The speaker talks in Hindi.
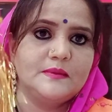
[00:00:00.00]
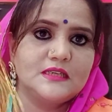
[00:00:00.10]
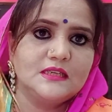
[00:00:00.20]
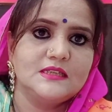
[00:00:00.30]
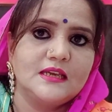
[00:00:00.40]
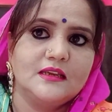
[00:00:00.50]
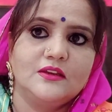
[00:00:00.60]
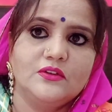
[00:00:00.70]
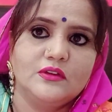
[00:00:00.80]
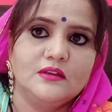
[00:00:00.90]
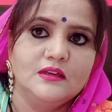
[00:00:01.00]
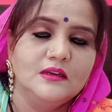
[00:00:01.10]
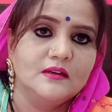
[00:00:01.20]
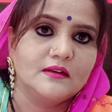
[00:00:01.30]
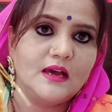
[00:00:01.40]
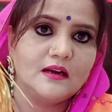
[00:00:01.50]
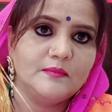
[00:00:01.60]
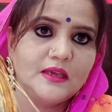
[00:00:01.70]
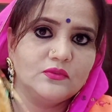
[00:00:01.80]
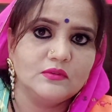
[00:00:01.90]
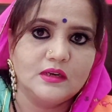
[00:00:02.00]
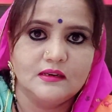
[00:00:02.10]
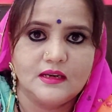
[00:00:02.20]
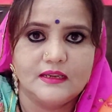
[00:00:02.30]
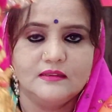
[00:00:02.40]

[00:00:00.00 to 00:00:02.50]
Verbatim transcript: चली जाएगी क्योंकि डार्क मेहरून कलर है